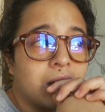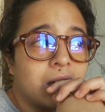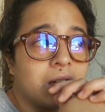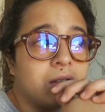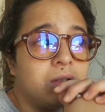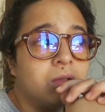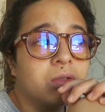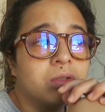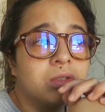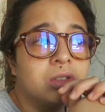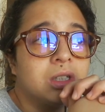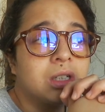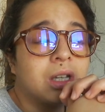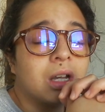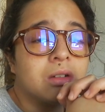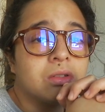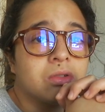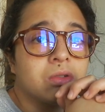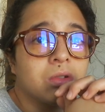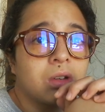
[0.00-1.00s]
et lui ont dit
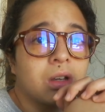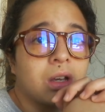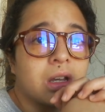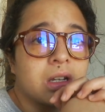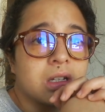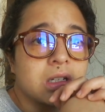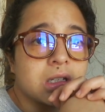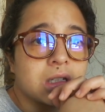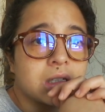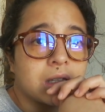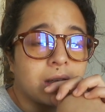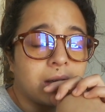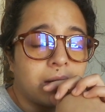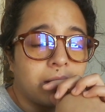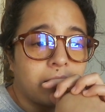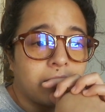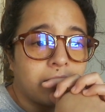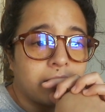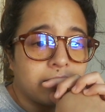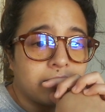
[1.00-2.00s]
qu'elle surréagissait